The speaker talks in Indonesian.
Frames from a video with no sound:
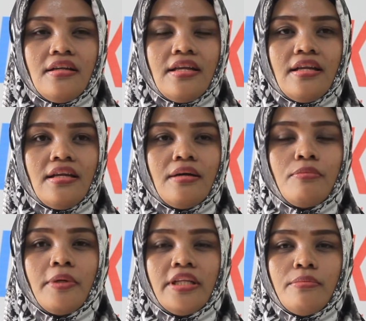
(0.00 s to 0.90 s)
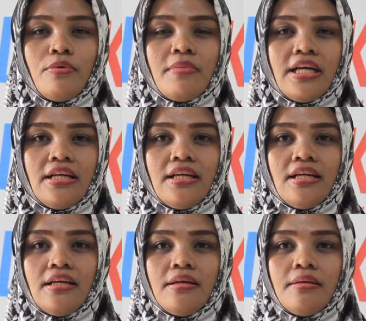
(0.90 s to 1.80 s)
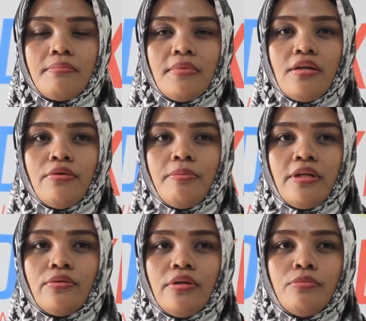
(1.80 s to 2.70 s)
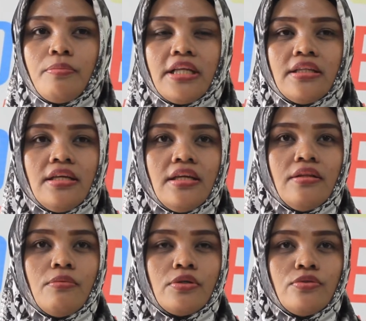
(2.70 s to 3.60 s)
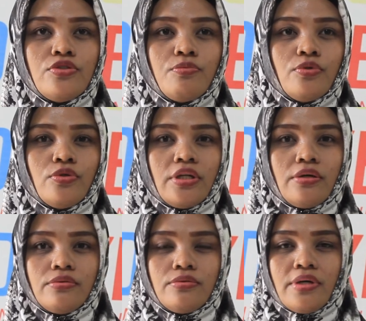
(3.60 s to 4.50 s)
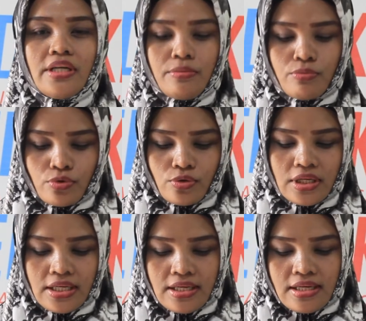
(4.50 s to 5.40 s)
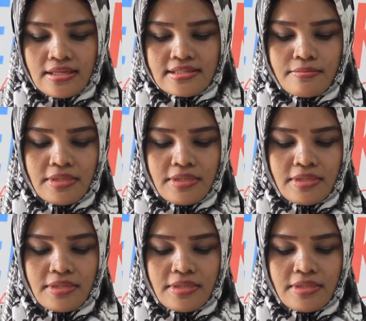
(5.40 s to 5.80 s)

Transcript: dari Kabupaten Bumbana melalui Peraturan Bupati Nomor 70 Tahun 2019